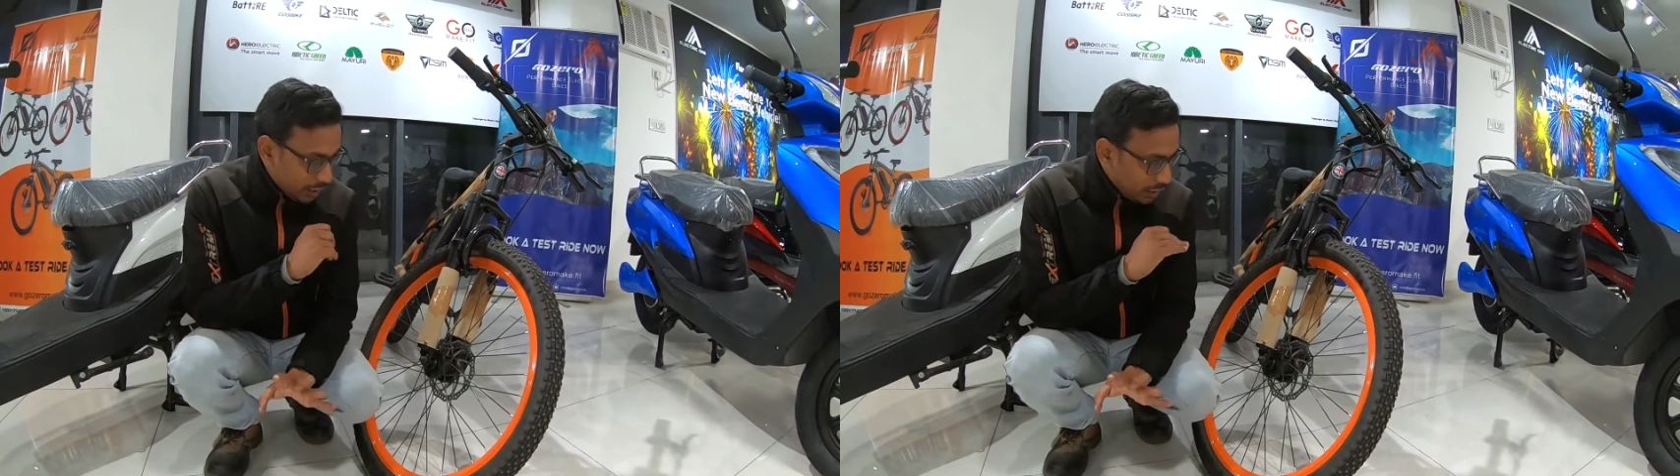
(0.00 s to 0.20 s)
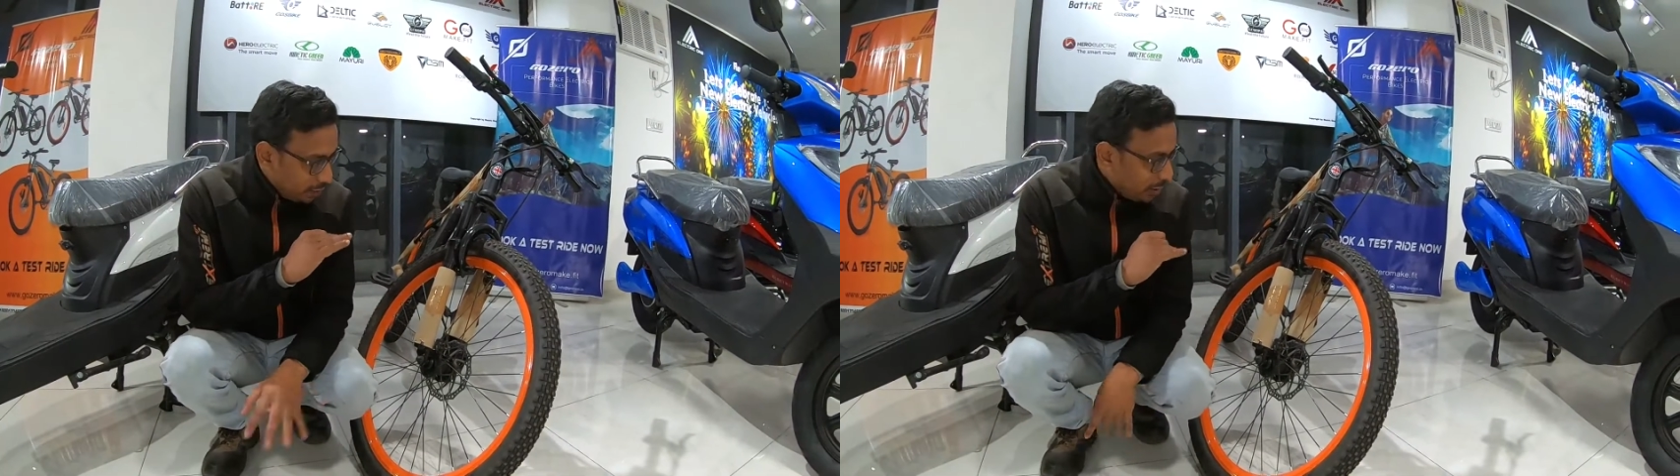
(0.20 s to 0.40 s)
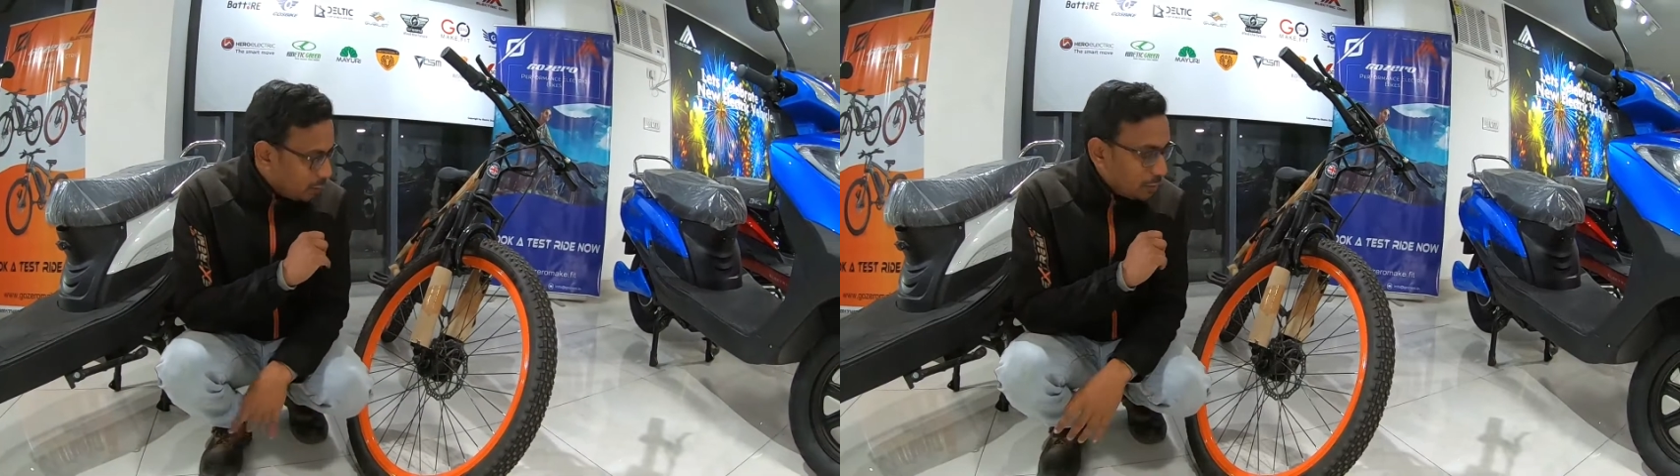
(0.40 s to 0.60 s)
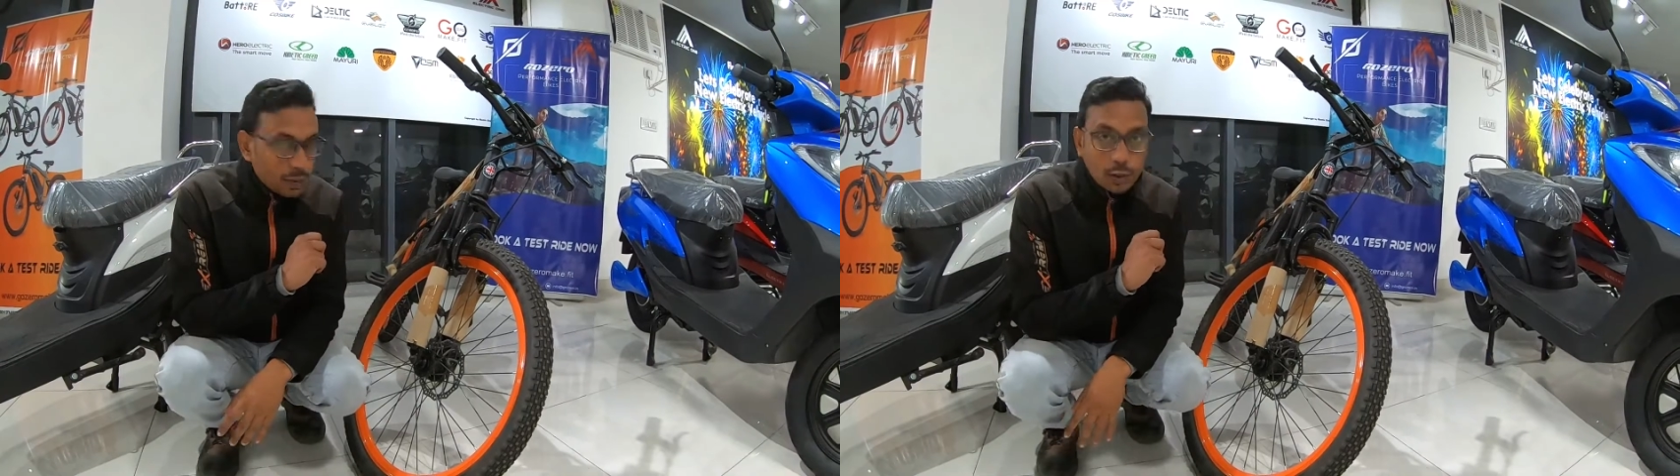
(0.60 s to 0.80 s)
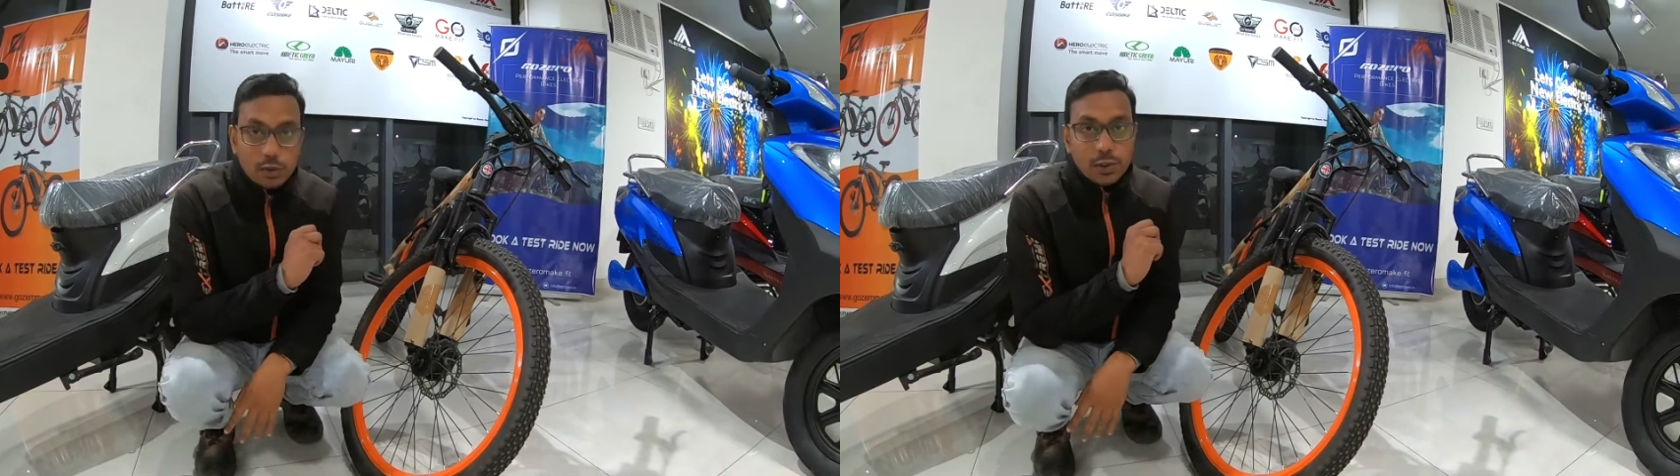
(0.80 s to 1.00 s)
चैनल मैं हूँ
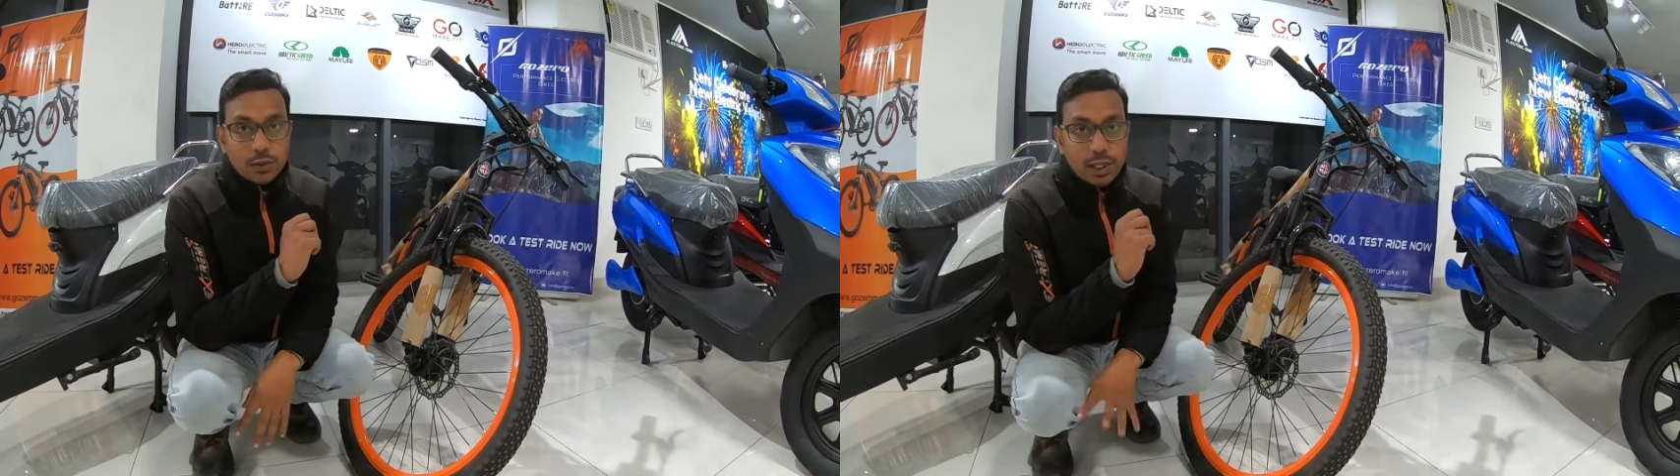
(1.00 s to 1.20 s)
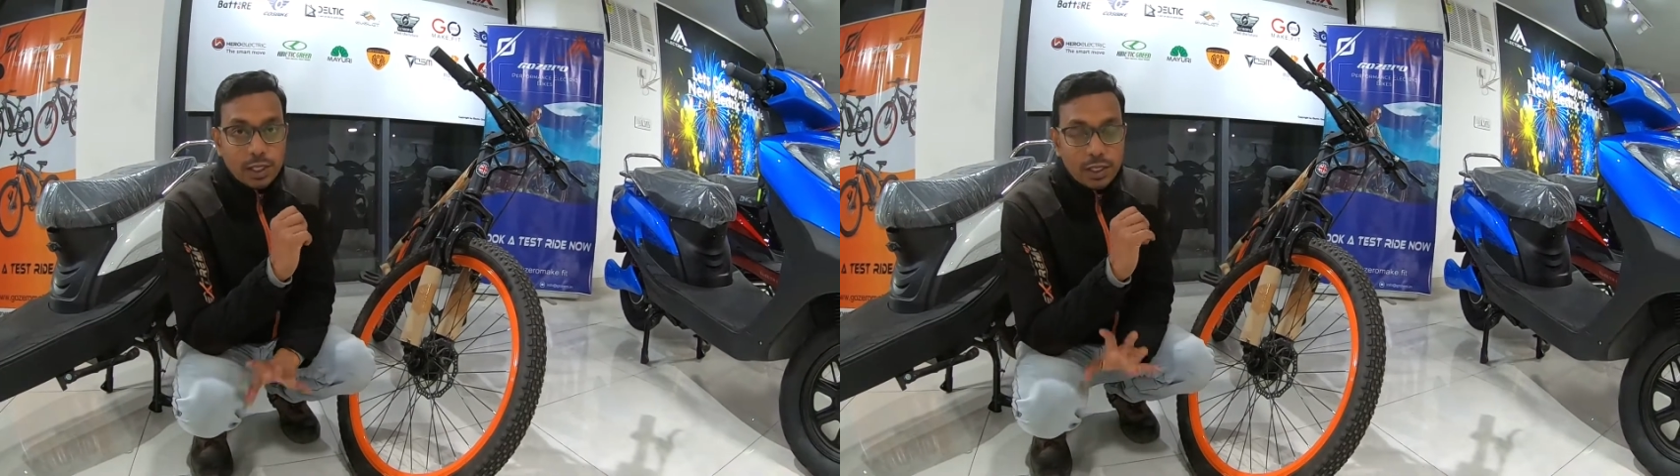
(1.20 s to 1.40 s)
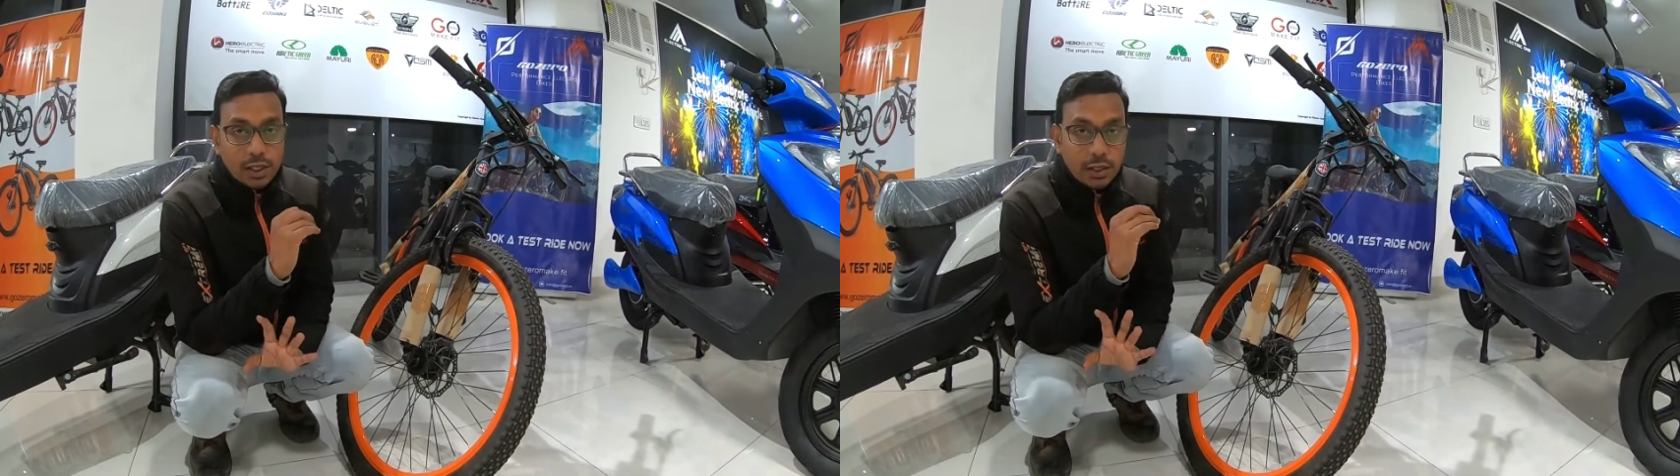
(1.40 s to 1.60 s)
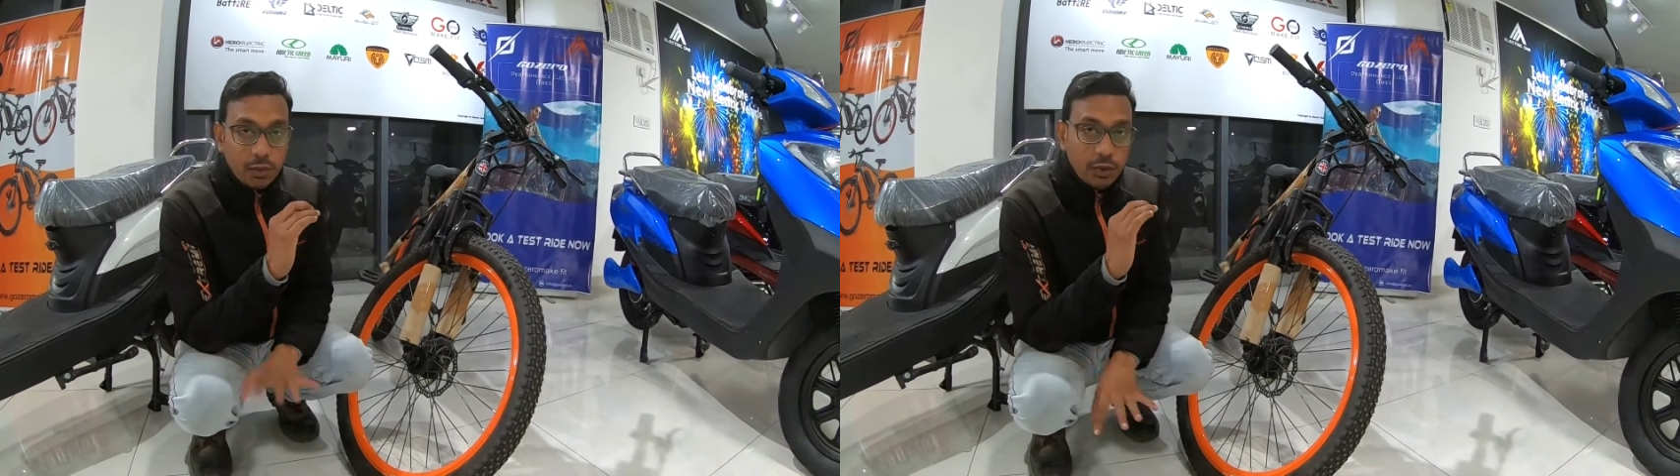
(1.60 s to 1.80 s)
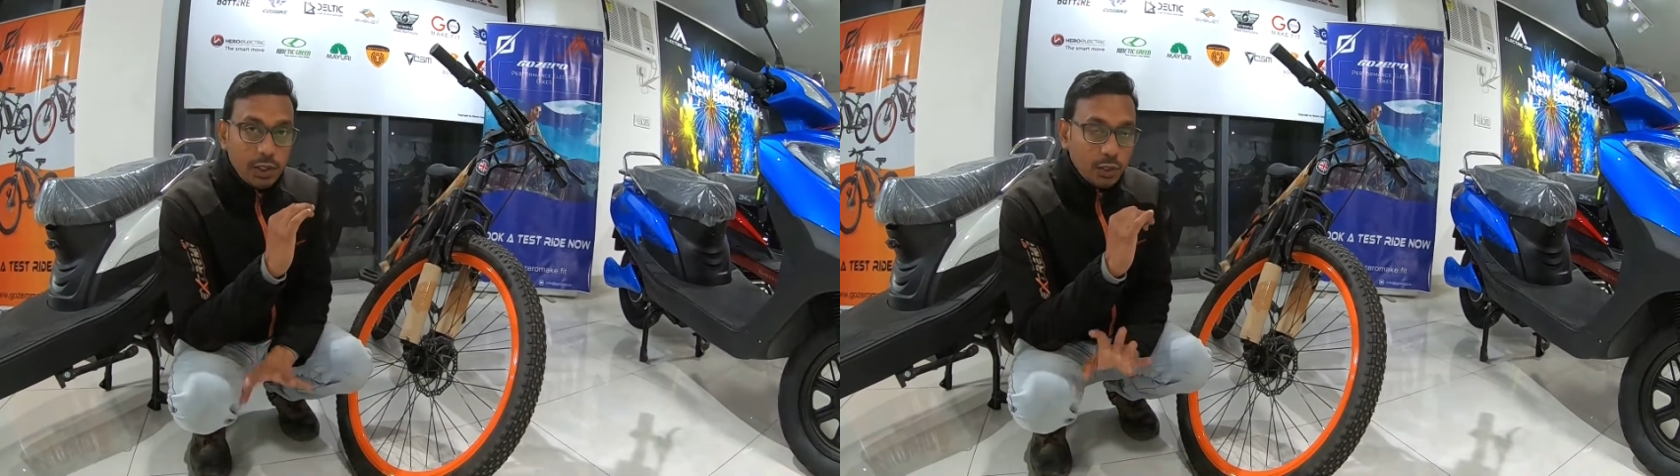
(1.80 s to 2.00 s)
आपका दोस्त विश्वनाथ एक
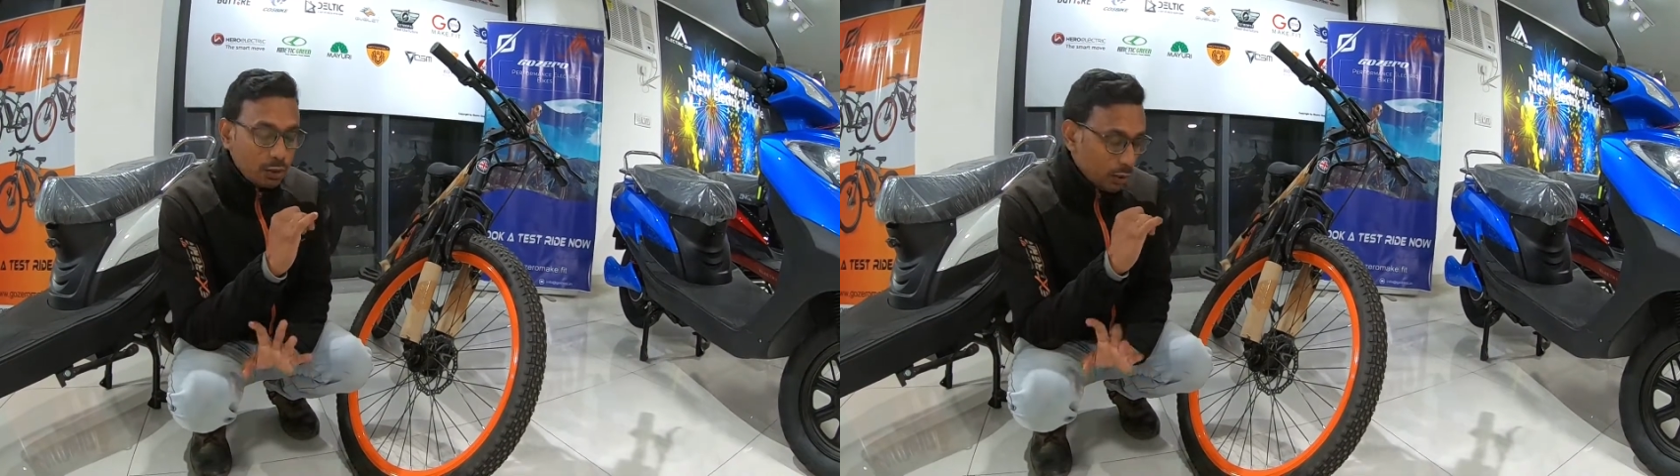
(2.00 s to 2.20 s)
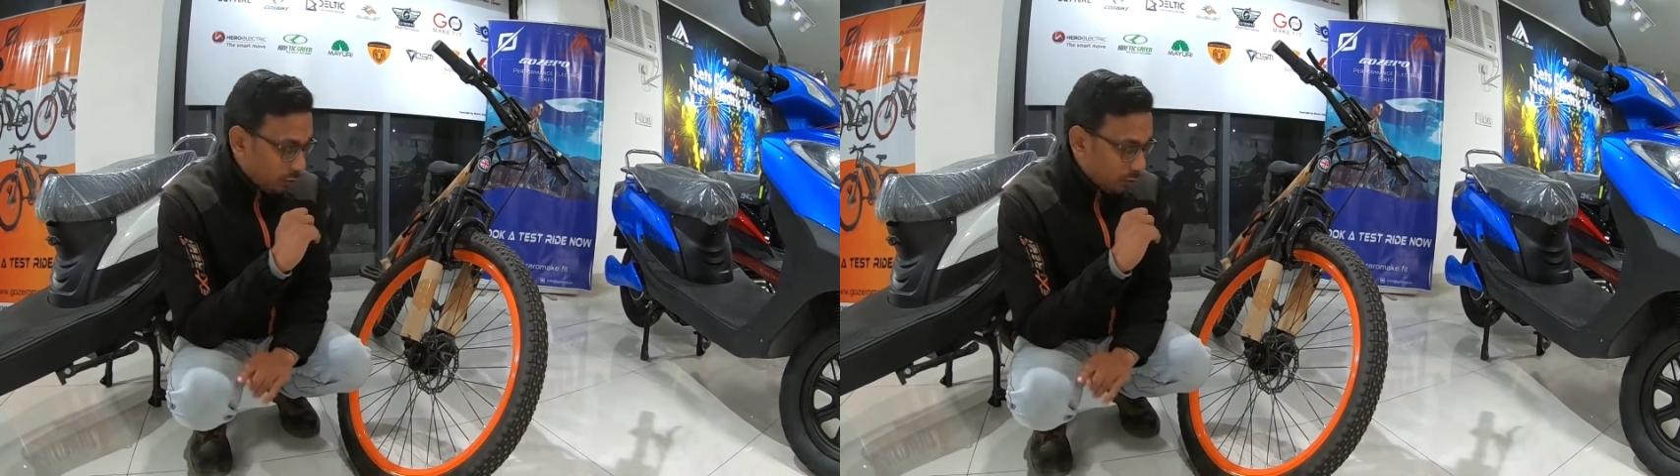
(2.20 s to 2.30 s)
न्यू वीडियो